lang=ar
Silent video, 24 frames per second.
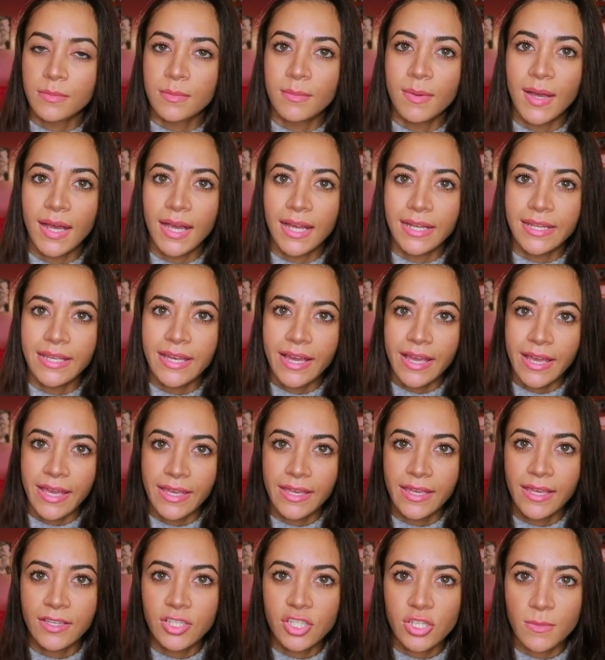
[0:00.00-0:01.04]
بقى عليها
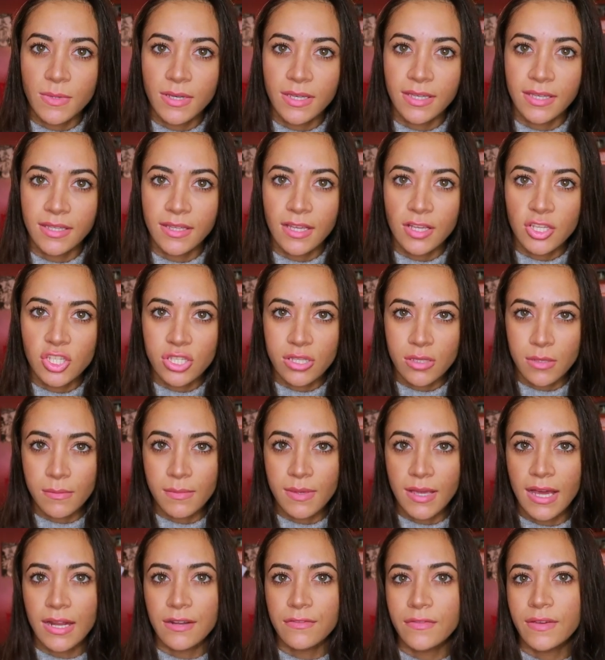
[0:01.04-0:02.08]
حاجه شبه كده عشان
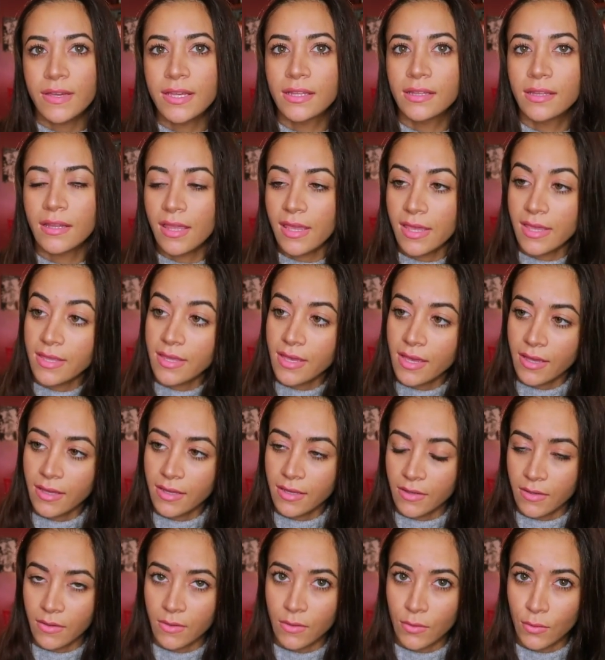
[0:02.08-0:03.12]
تبقي عارفه ان هي
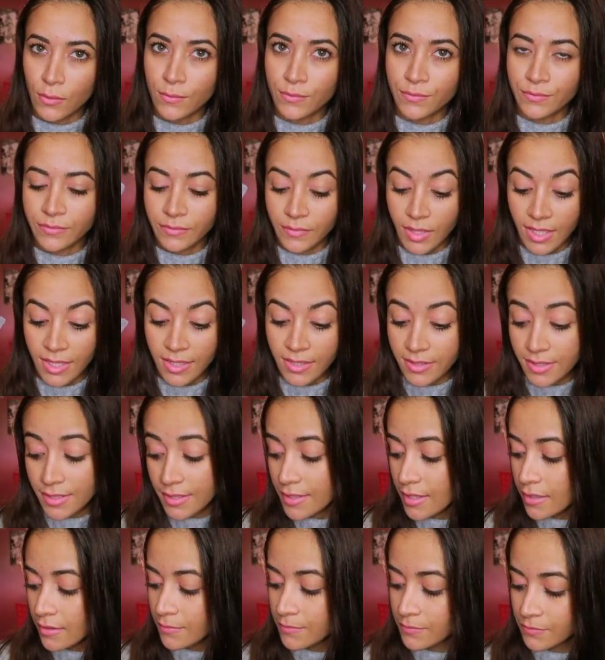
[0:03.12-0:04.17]

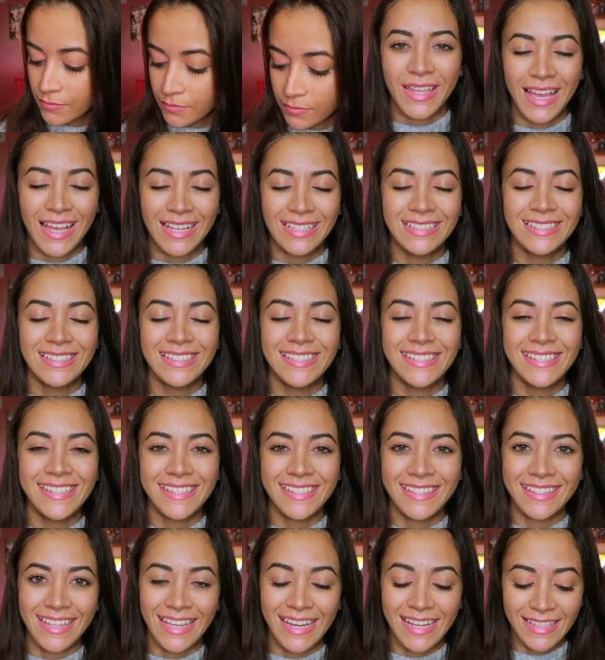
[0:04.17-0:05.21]
جديده
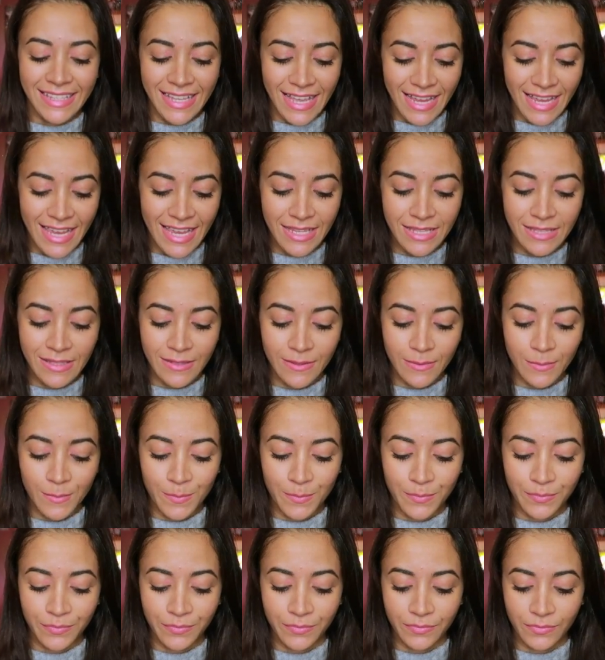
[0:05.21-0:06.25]
عندي ثلاث حاجات
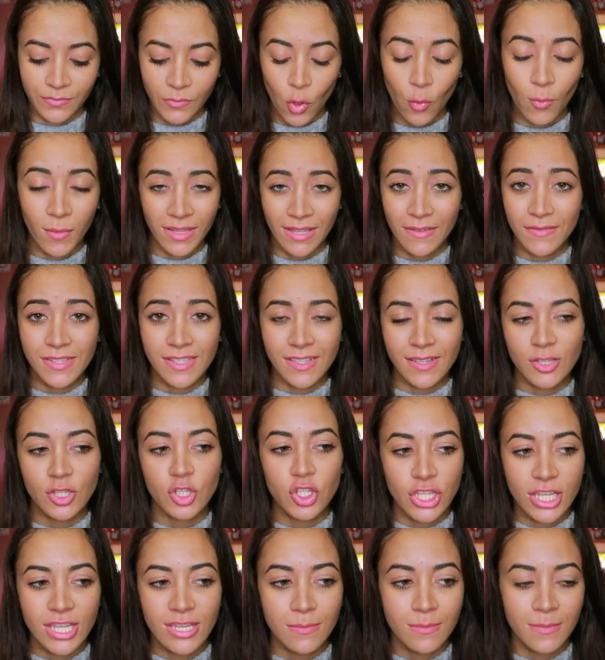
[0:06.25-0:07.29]
هما نفس
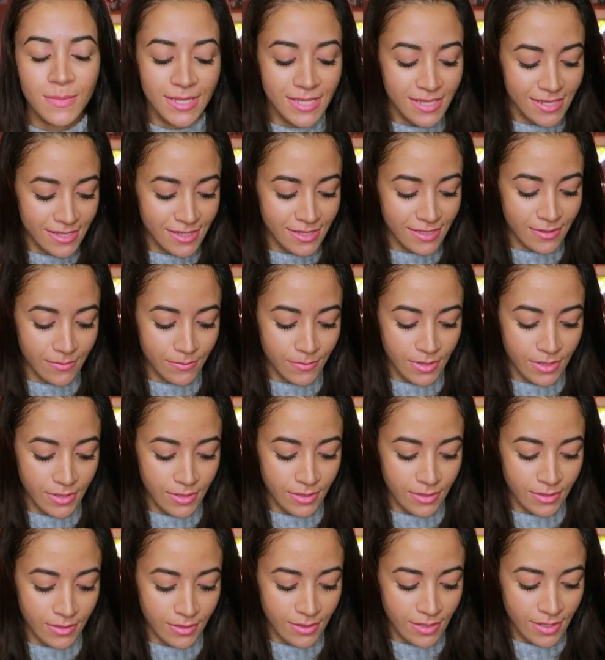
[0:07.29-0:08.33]
الشيء بس
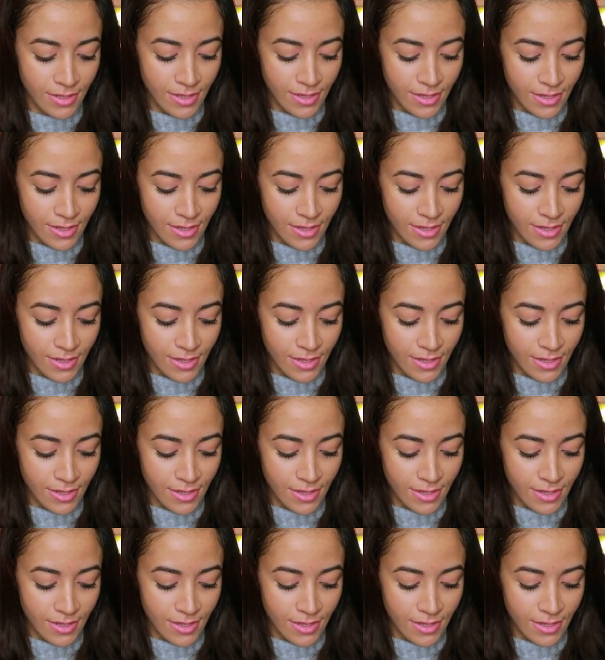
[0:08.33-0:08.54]
من